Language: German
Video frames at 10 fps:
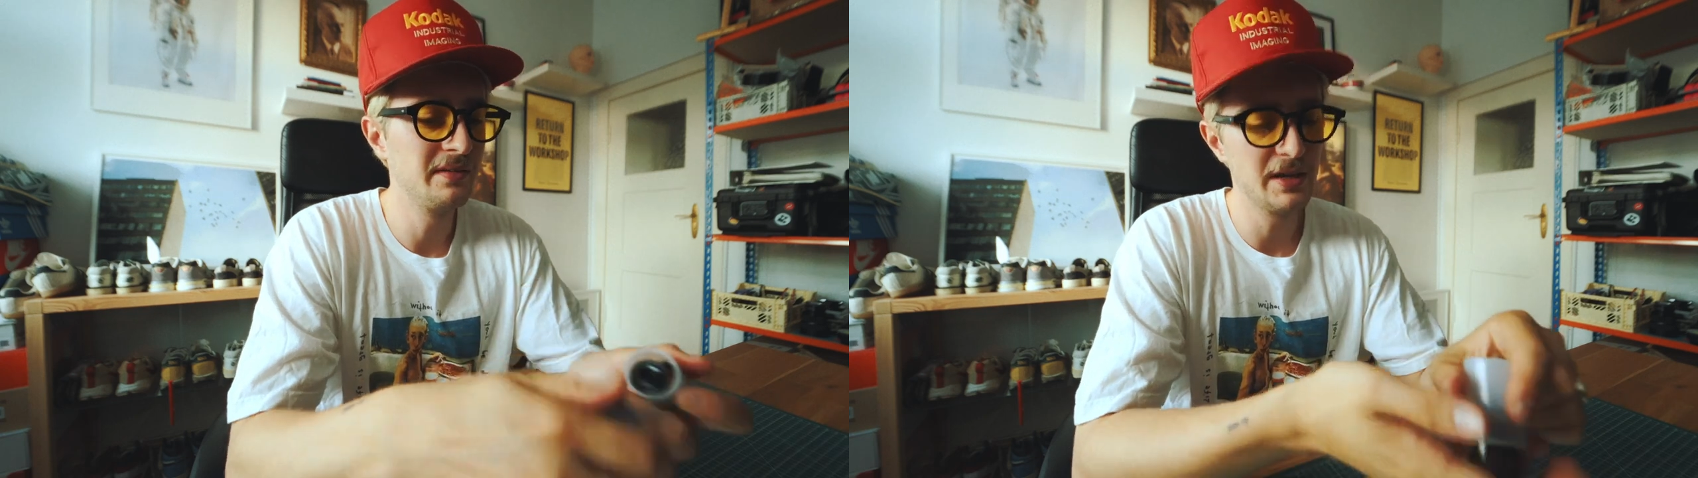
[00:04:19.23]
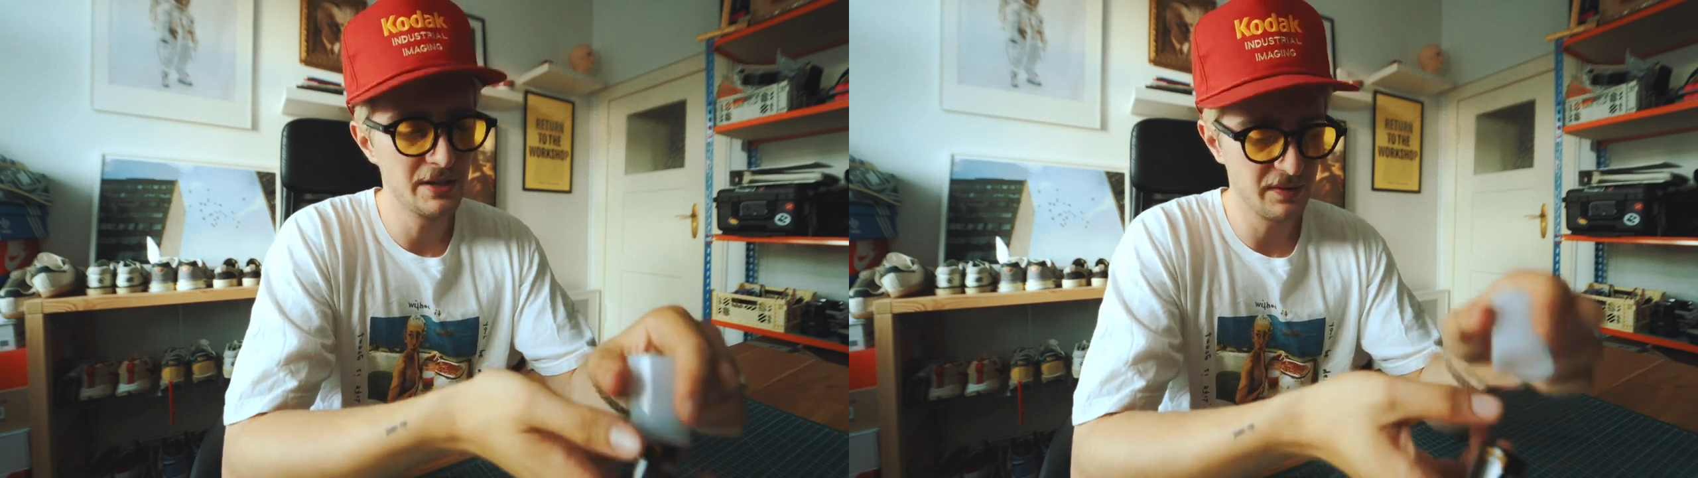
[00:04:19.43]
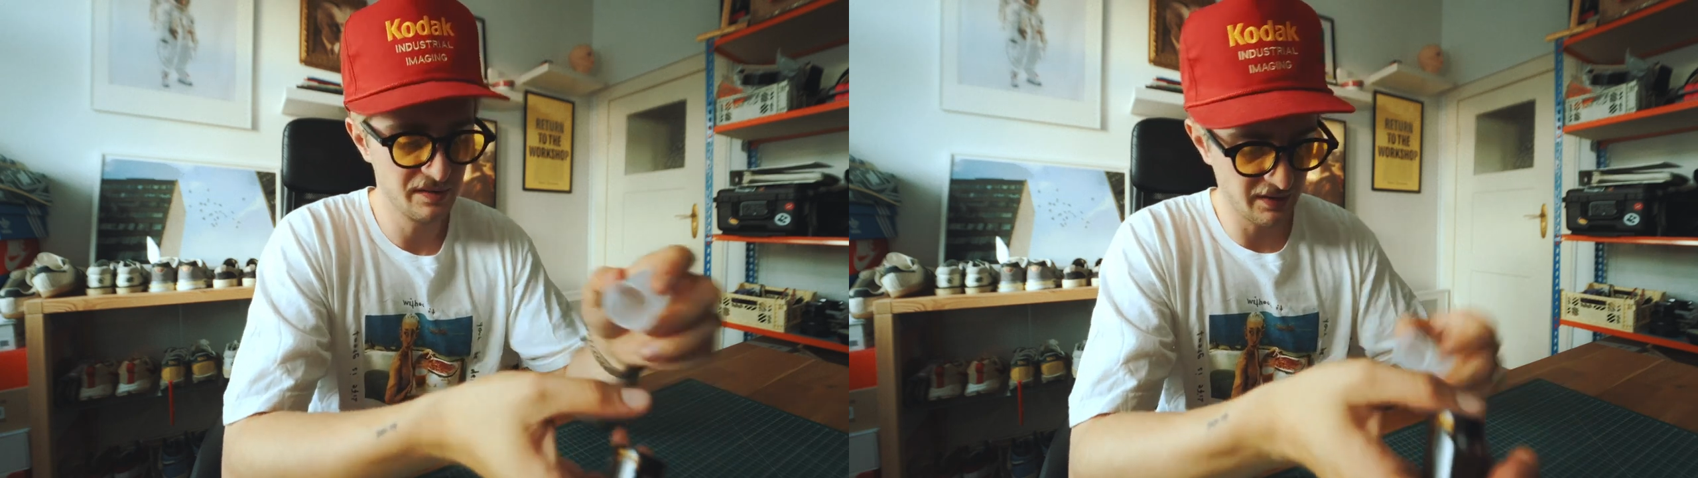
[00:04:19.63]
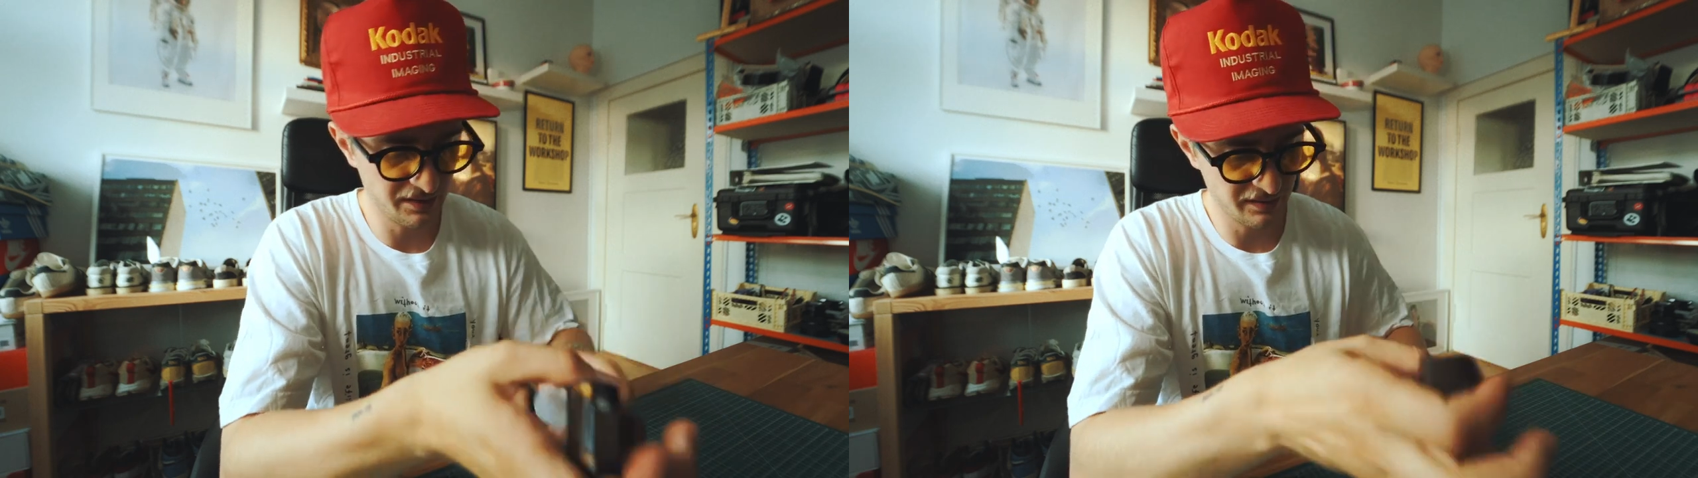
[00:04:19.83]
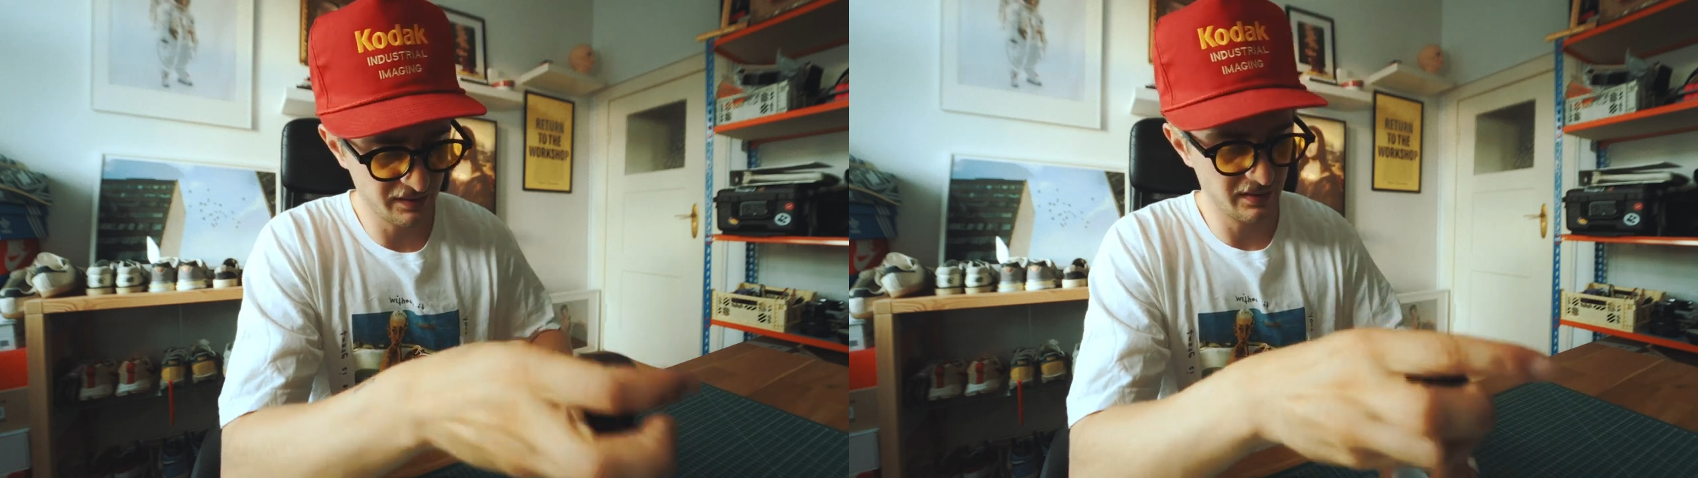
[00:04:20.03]

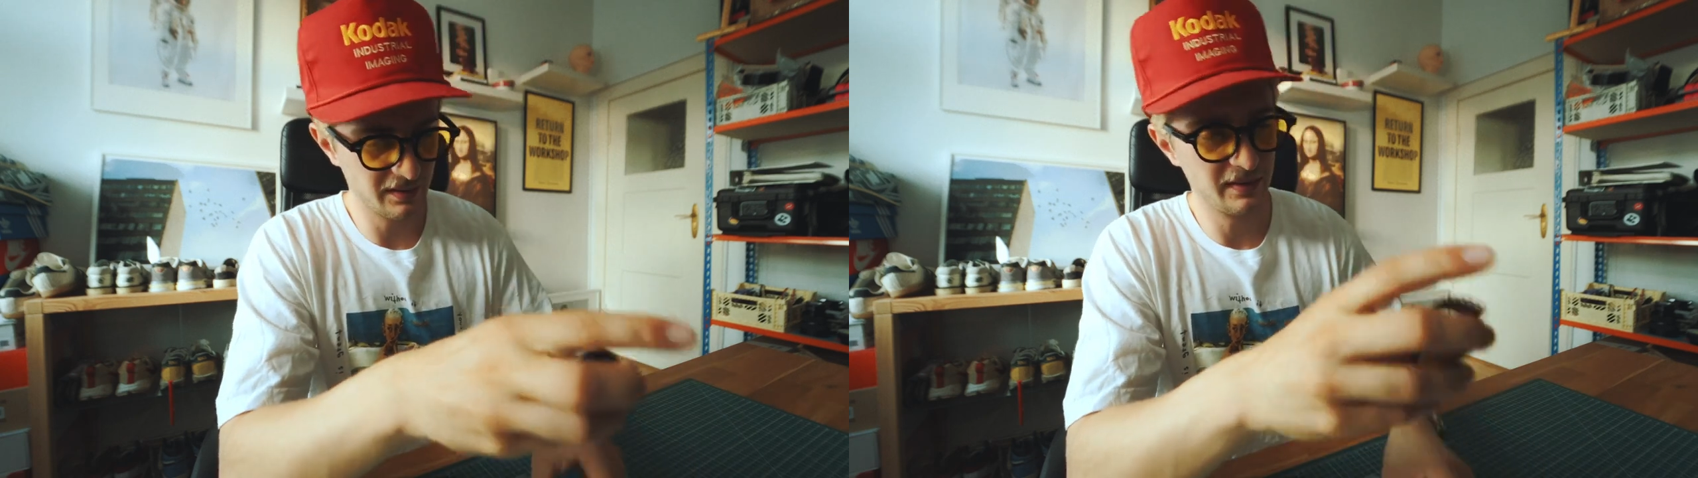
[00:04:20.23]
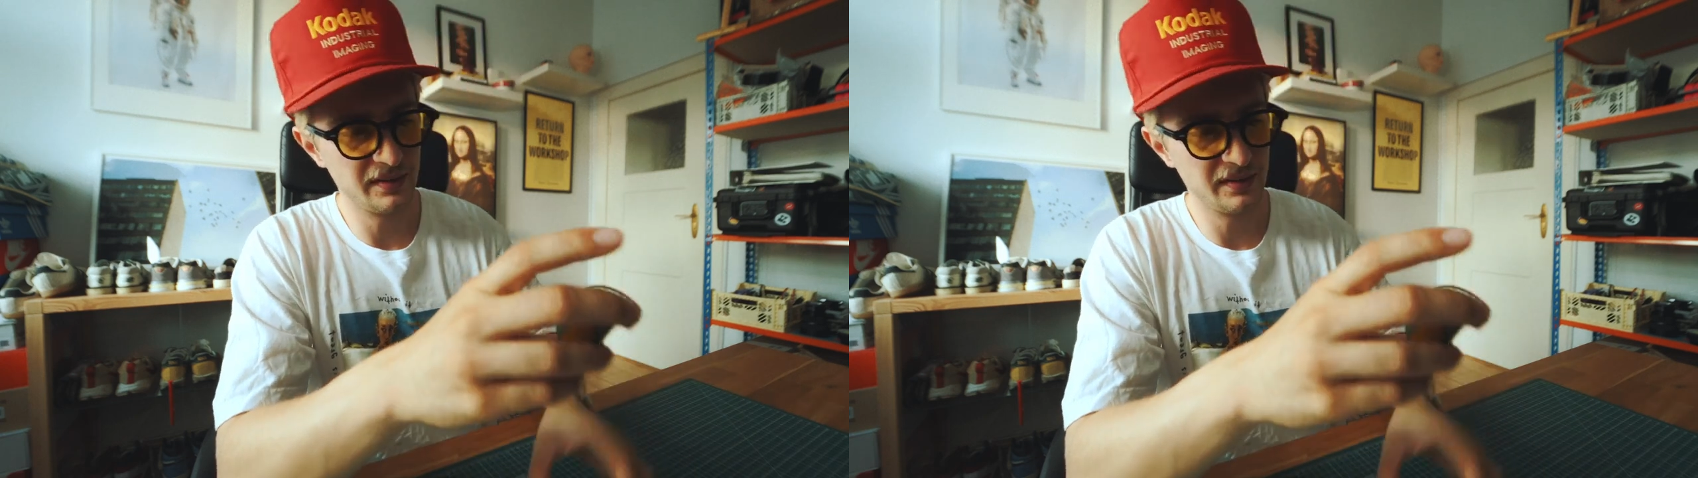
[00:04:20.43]
beispielsweise